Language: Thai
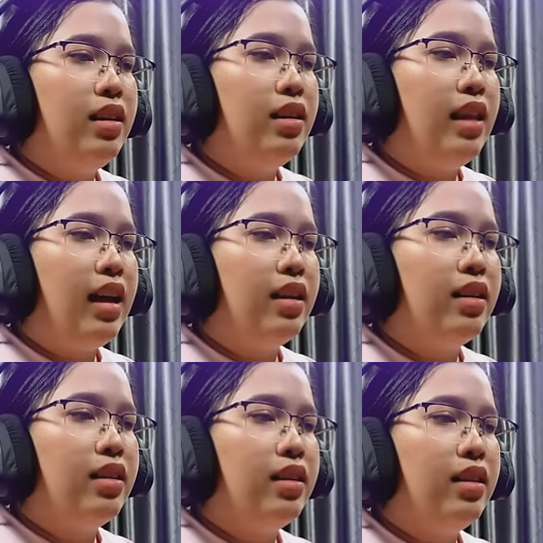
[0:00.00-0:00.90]
นี่ก็ตัก
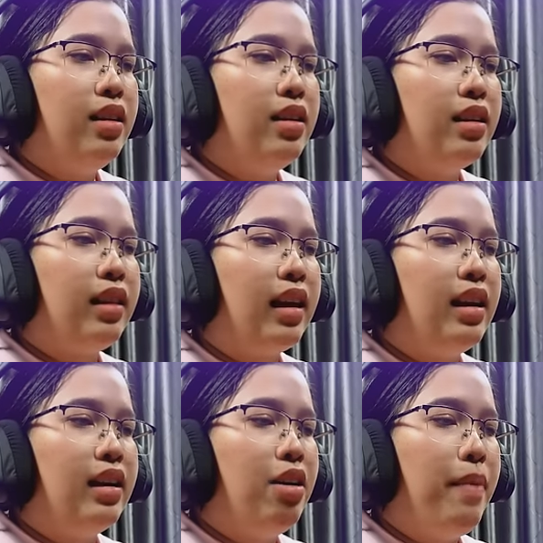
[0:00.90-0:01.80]
นี่ก็จะตัก
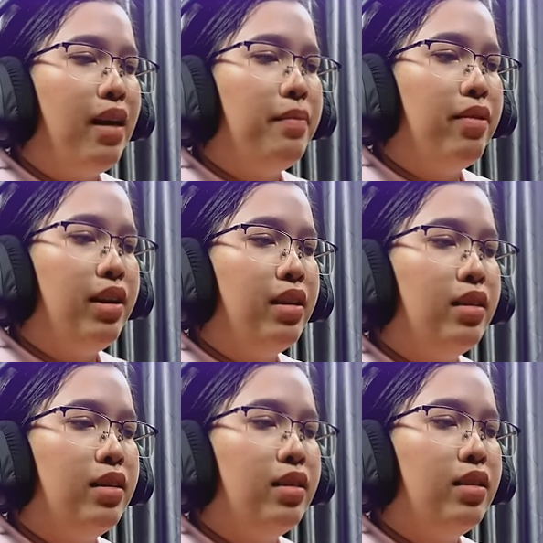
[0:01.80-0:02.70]
กินเข้าปากหรือเปล่าเนี่ย